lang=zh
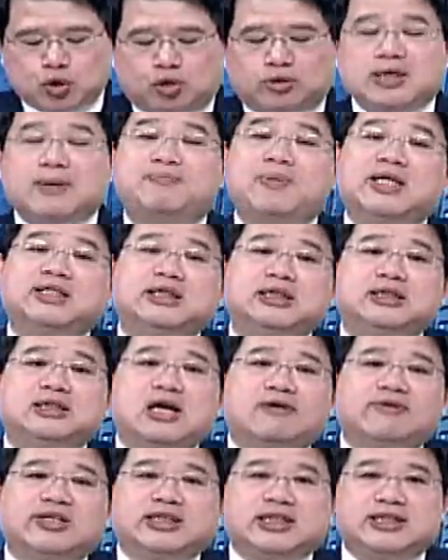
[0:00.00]
我们的边际
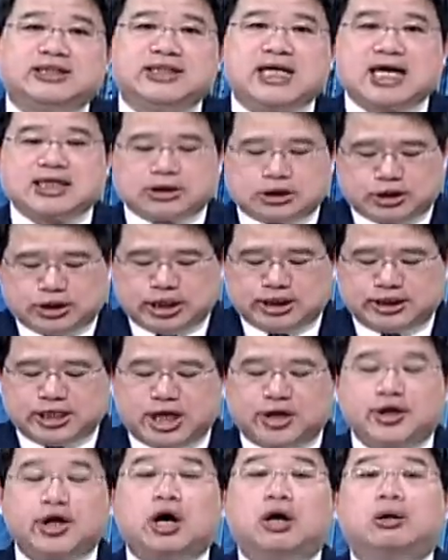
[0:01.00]
消费倾向是零
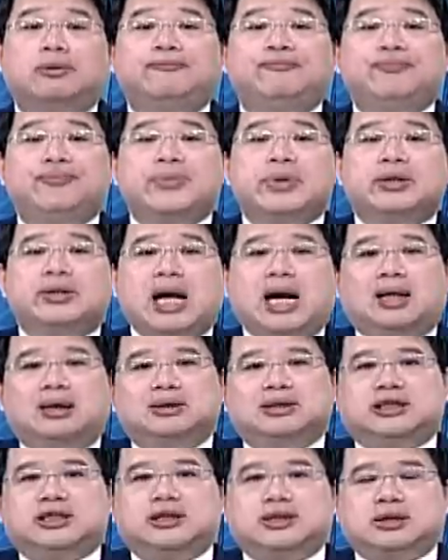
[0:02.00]
点六，那
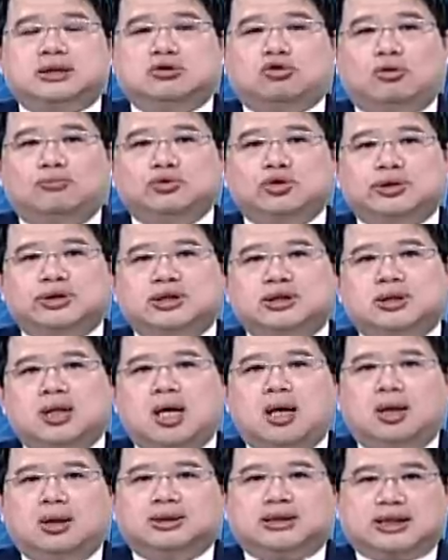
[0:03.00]
其实我们就是
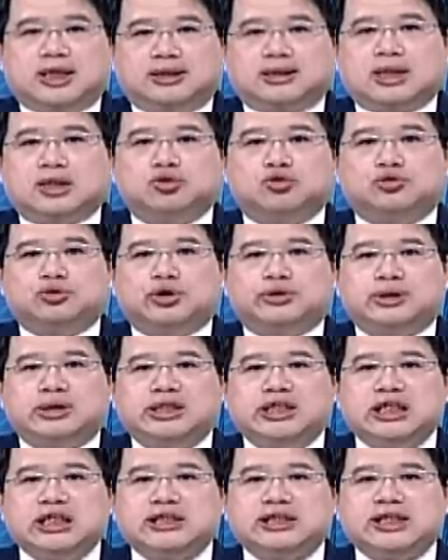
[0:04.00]
整个乘数就
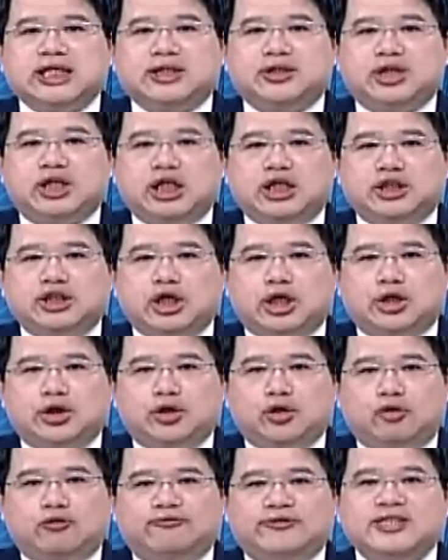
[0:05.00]
是一减零点
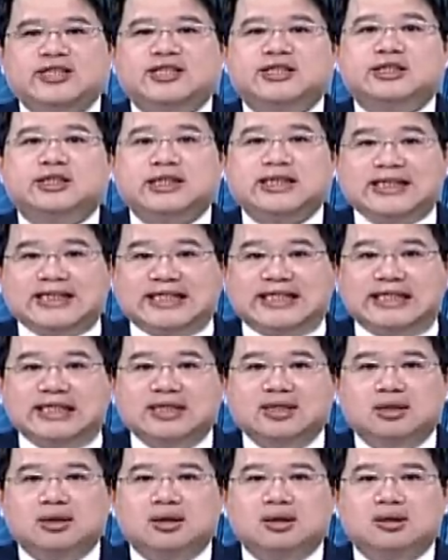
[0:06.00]
六分之一，
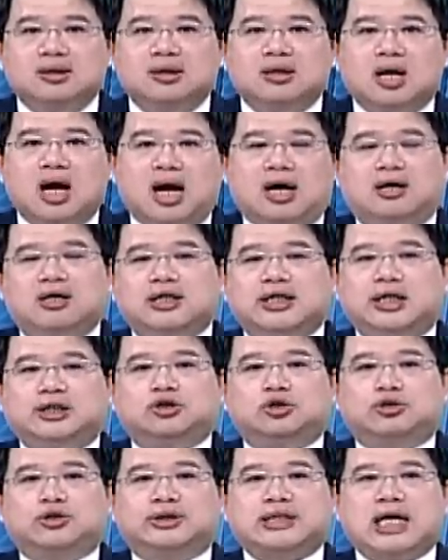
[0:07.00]
啊，也
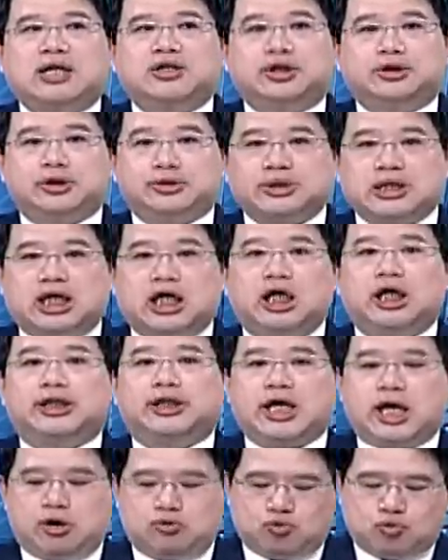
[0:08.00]
就是多少？也就是二
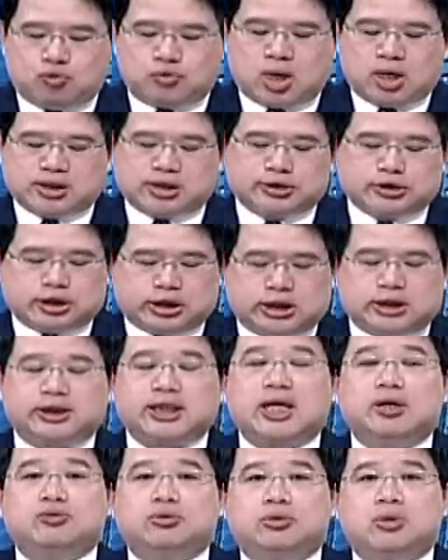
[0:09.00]
点五啊，也就二
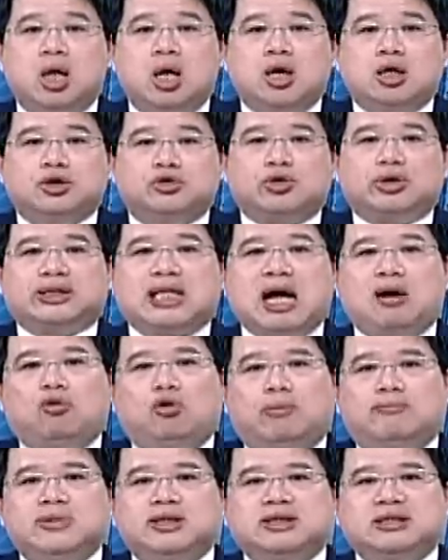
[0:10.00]
点五。所以，当
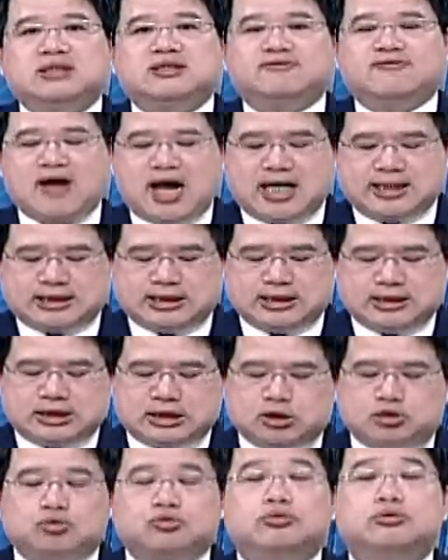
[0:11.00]
我们自发性
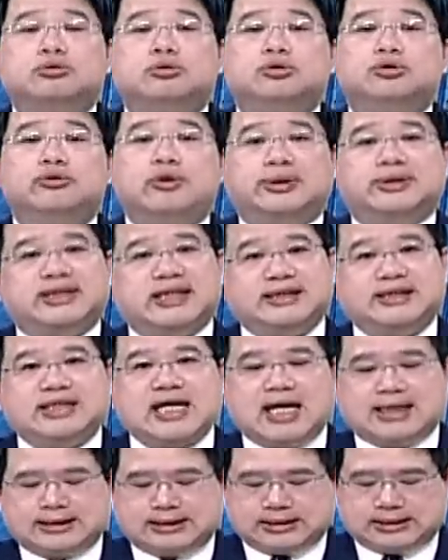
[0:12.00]
支出如果增
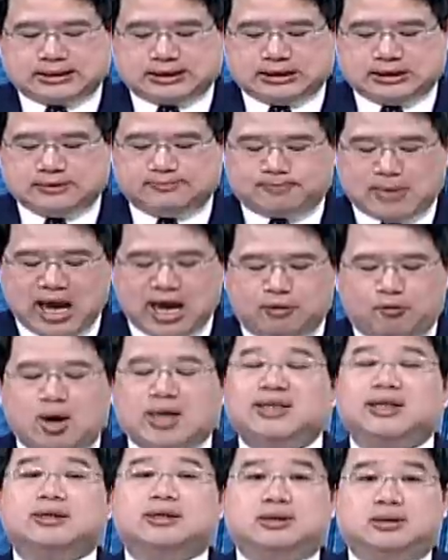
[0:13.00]
加四百
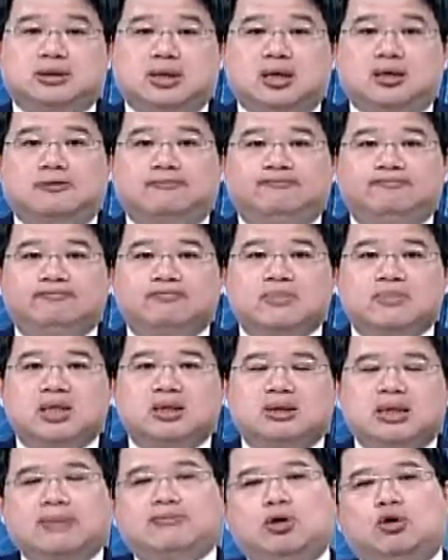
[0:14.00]
万的时候，
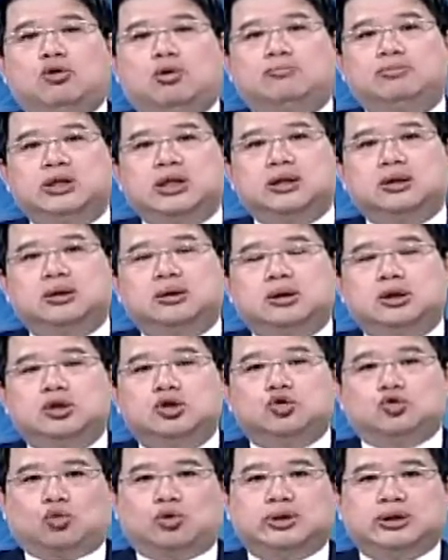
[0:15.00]
那么我们的
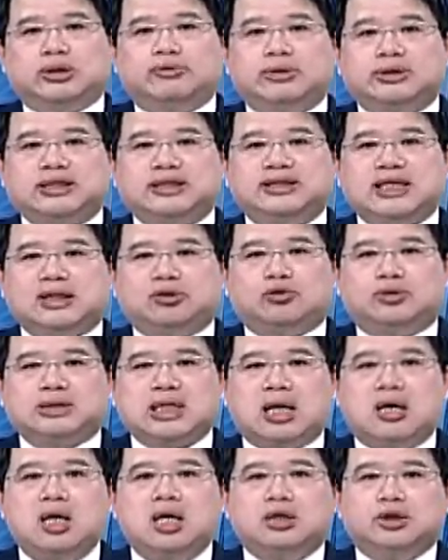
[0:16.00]
所得会增加多
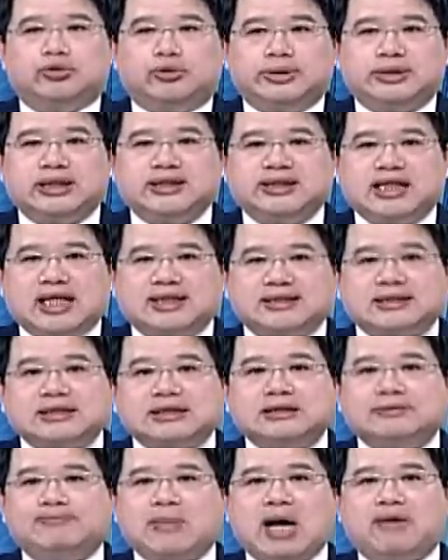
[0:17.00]
少？就会增加
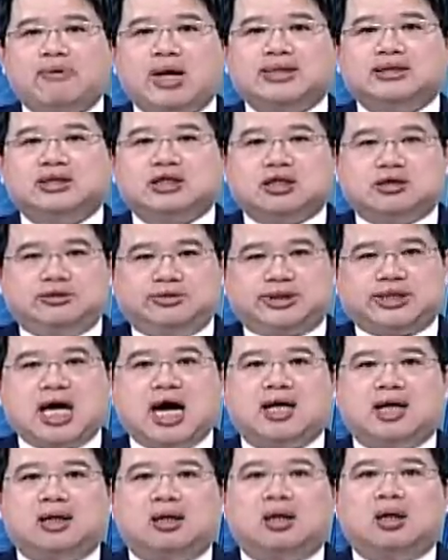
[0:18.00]
四百万乘
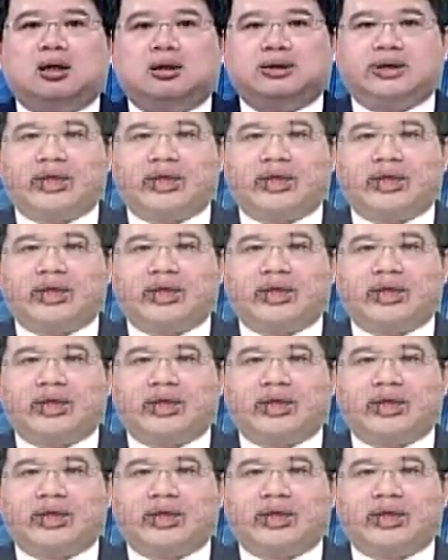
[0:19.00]
上二